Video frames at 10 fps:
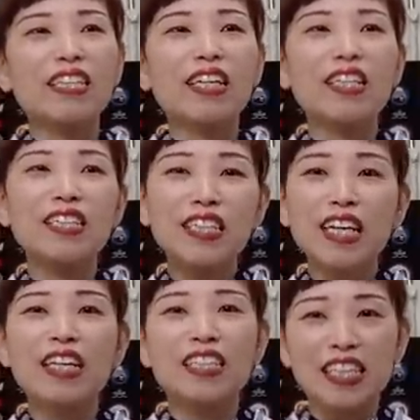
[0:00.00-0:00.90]
大し
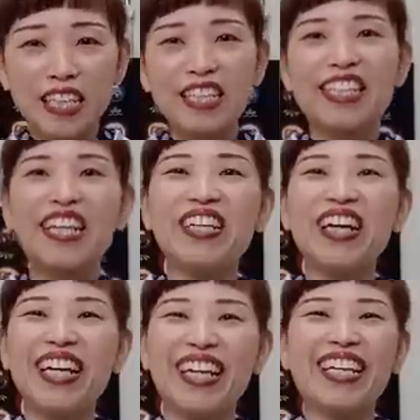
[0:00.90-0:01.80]
たあれじゃないってい
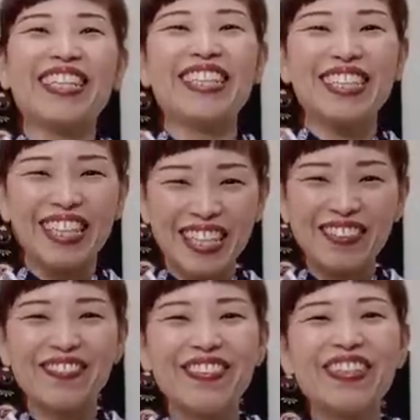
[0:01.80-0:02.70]
うあれなんですけれ
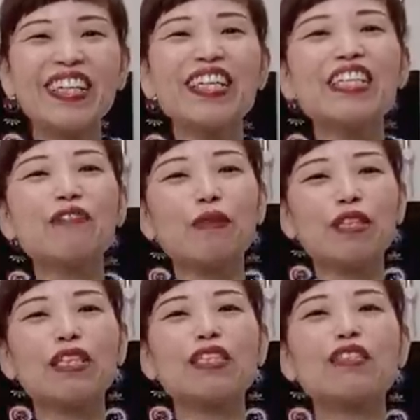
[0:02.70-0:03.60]
どもでも
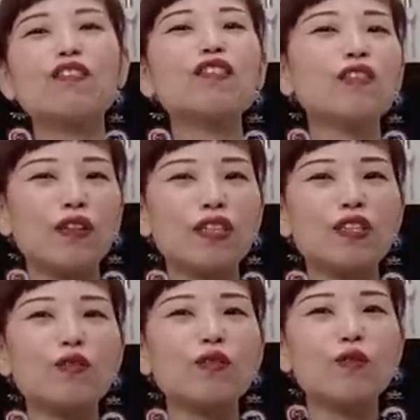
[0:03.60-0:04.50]
私にとっては
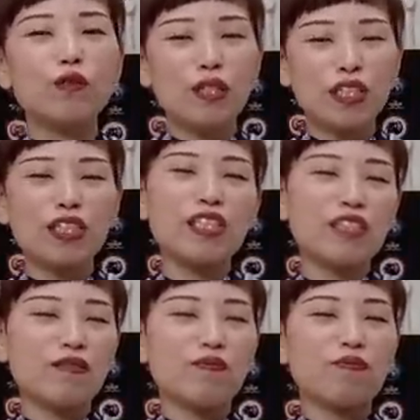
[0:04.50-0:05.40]
すごく嬉し
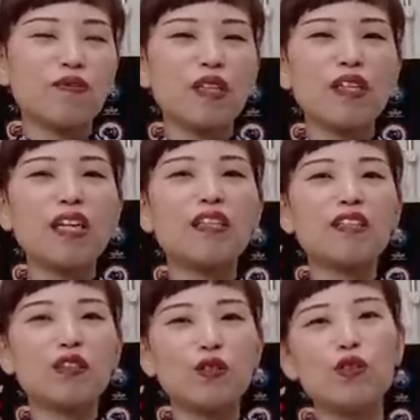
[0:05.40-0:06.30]
い記
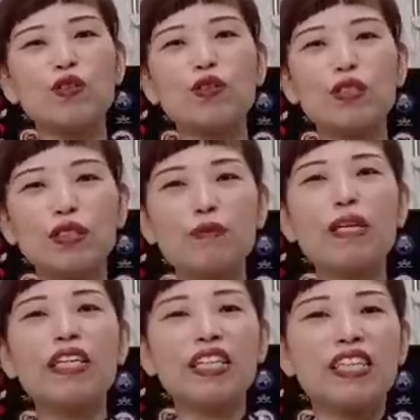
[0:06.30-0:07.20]
念するす
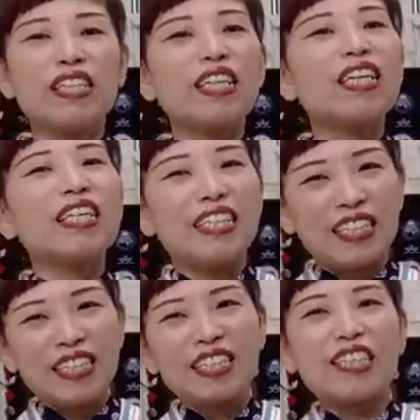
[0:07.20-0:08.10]
べき
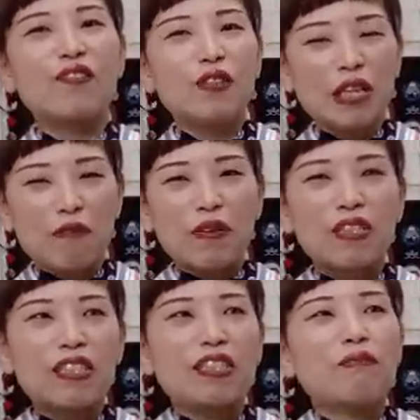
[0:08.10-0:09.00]
日でござい
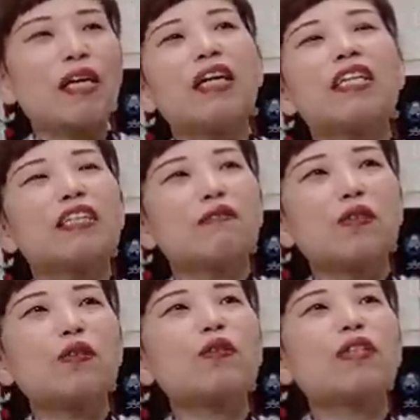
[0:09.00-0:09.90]
ます。でまあ着
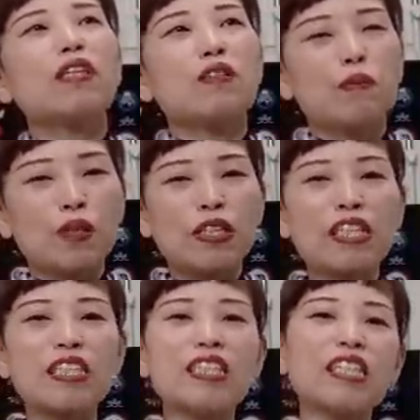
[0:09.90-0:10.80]
物おっさんともお
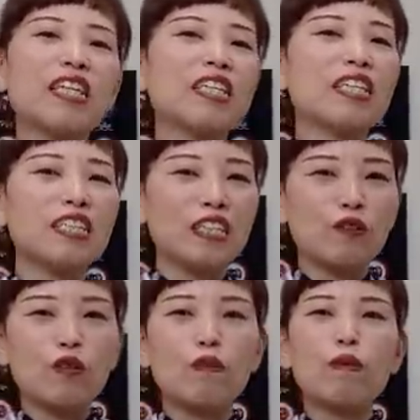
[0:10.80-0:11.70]
話ししてたんですけ
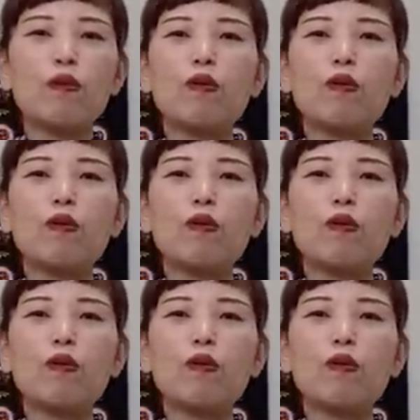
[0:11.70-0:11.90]
ど今